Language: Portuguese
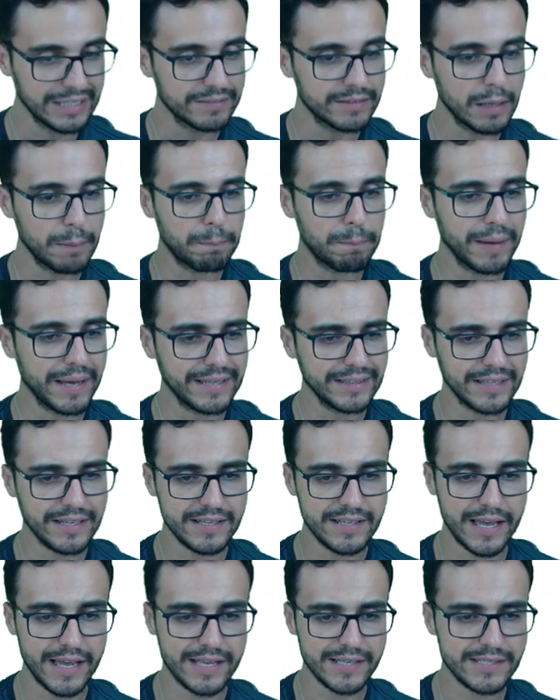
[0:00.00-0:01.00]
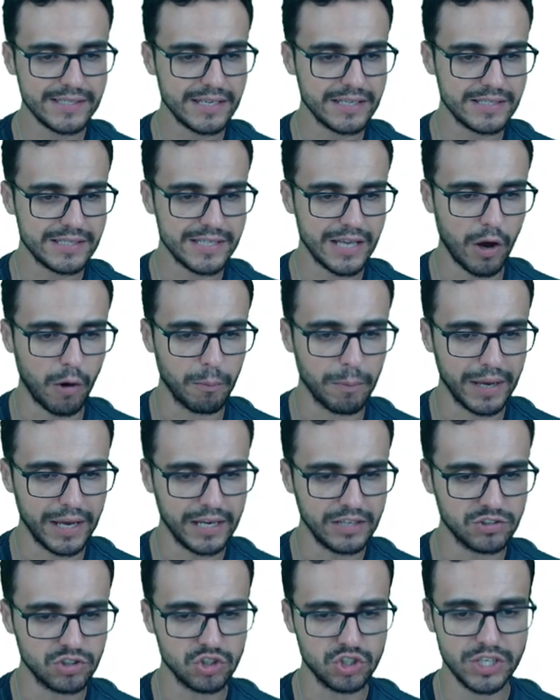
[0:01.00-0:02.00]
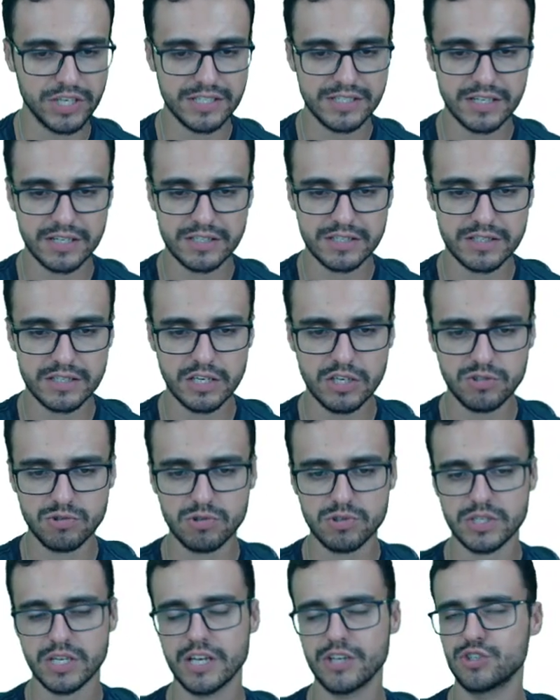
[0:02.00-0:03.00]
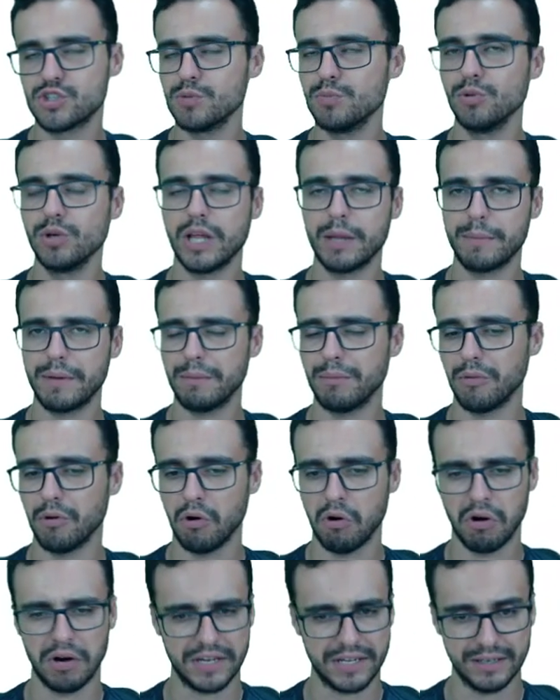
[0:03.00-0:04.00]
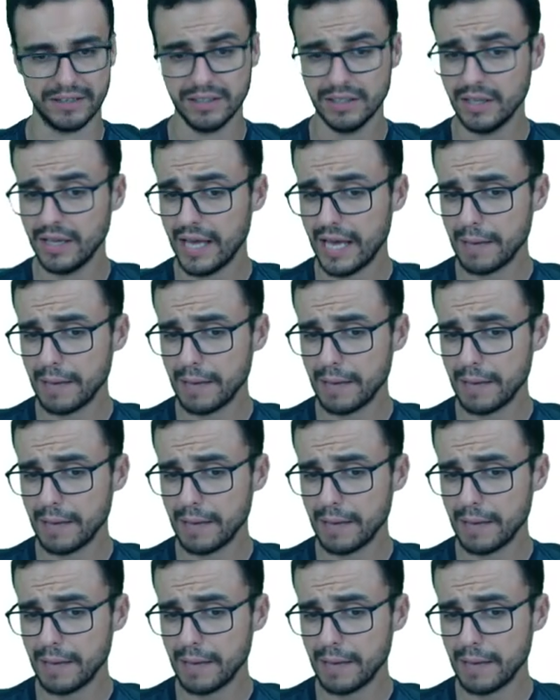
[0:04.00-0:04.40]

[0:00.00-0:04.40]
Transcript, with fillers: dependem essencialmente de exercícios que estimulam a memória.